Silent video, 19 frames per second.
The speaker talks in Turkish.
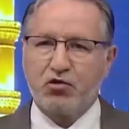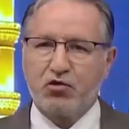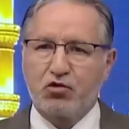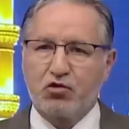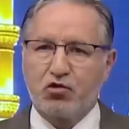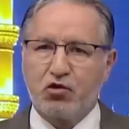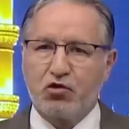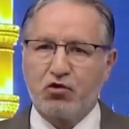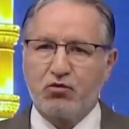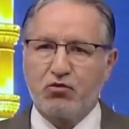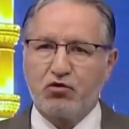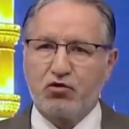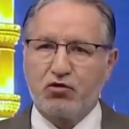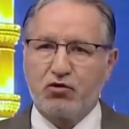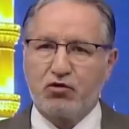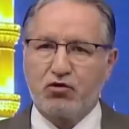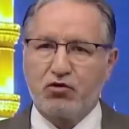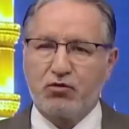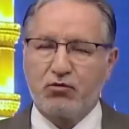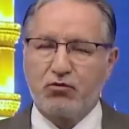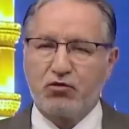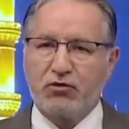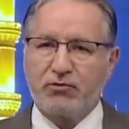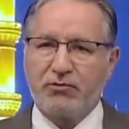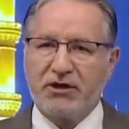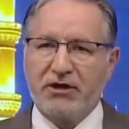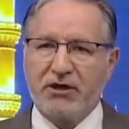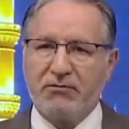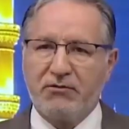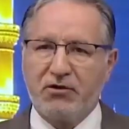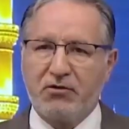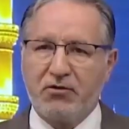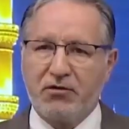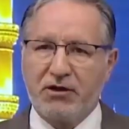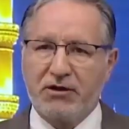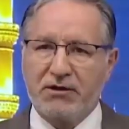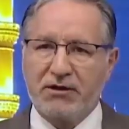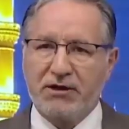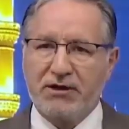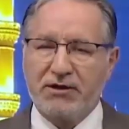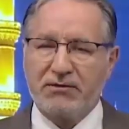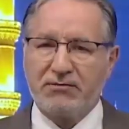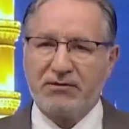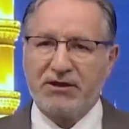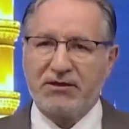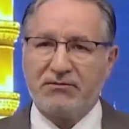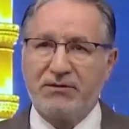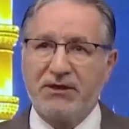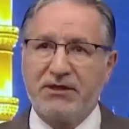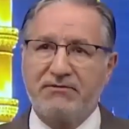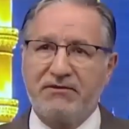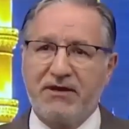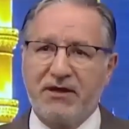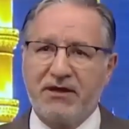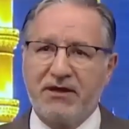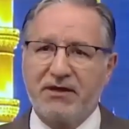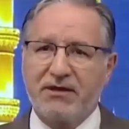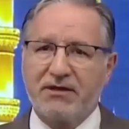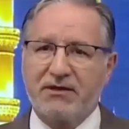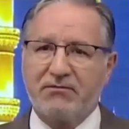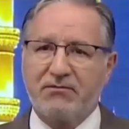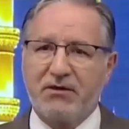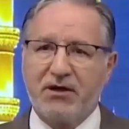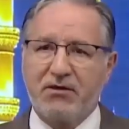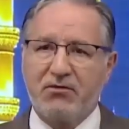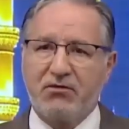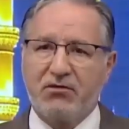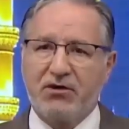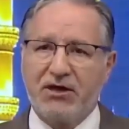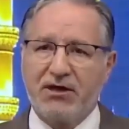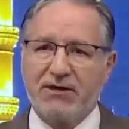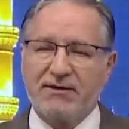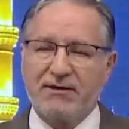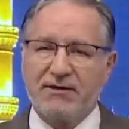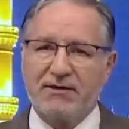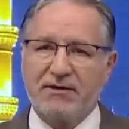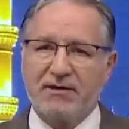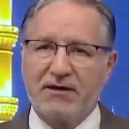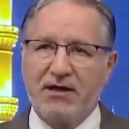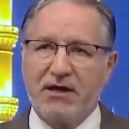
sonumuz çürümüş bir kemik olacağız. Biz bir varlığız, mahlukatız.